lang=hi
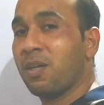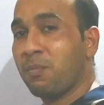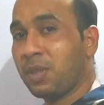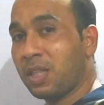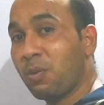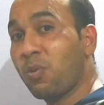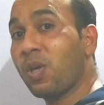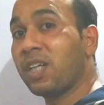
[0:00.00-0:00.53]

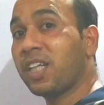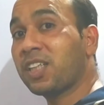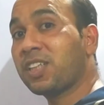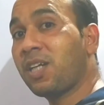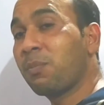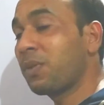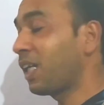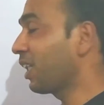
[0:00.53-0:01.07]
मतलब वोल्टेज
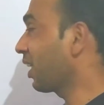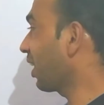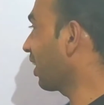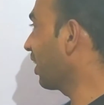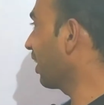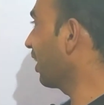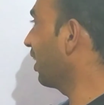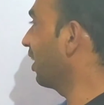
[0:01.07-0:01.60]
कम ज़्यादा
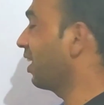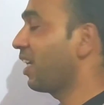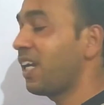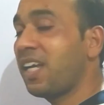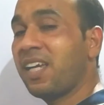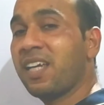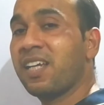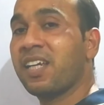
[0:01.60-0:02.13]
करने के लिए
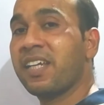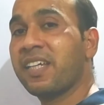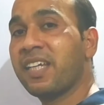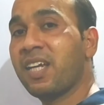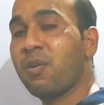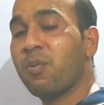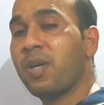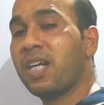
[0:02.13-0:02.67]

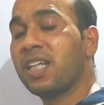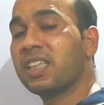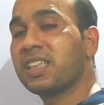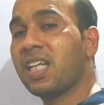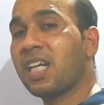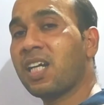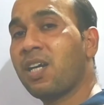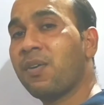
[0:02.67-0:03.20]
ये ओ
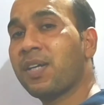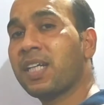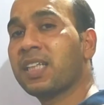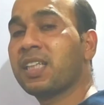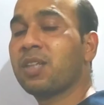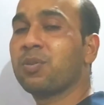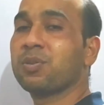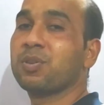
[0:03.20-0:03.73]
लगा हुआ
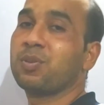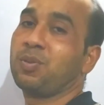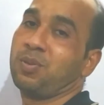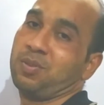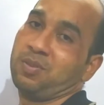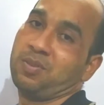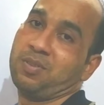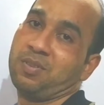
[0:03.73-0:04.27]
रहता है दोस्तों
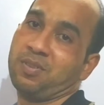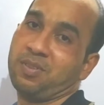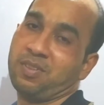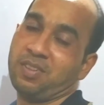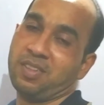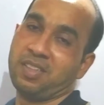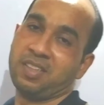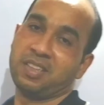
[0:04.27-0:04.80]

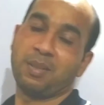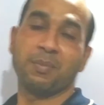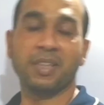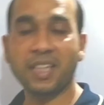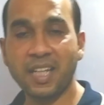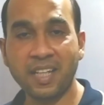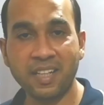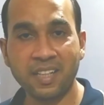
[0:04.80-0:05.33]
समझ
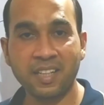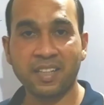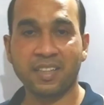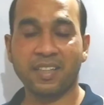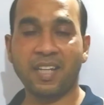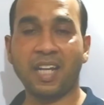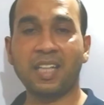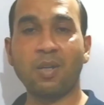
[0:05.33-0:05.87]
गए
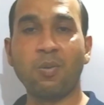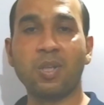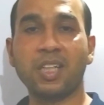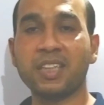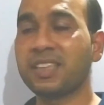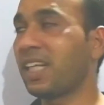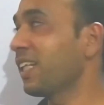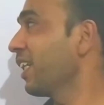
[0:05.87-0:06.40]
ज़्यादा
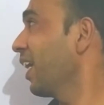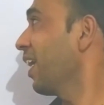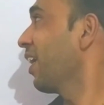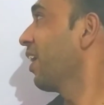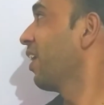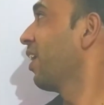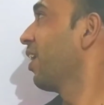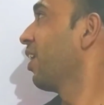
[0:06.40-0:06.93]
वोल्टेज चाहिए
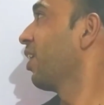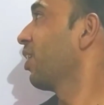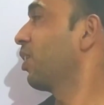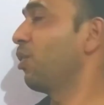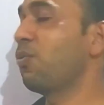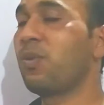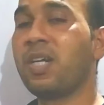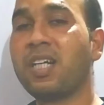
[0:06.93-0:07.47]

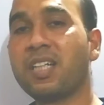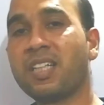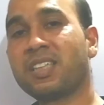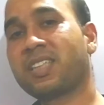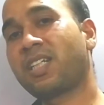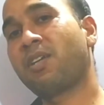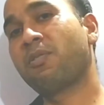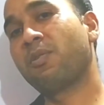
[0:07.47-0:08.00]
तो ओ
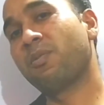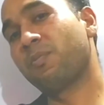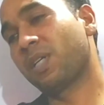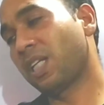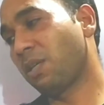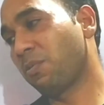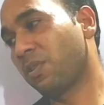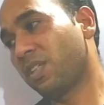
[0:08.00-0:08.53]
का
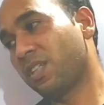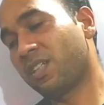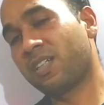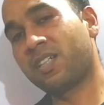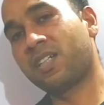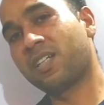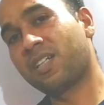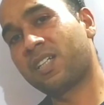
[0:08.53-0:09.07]
मतलब
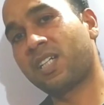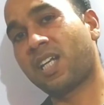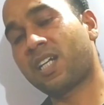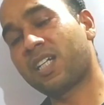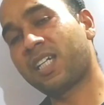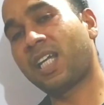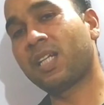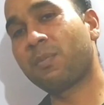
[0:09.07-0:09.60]

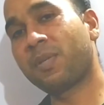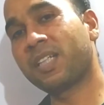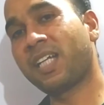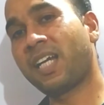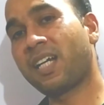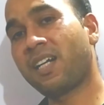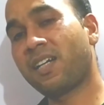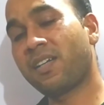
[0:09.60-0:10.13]
टर्न ज़्यादा बढ़
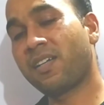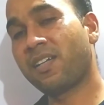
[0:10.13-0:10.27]
जाएगा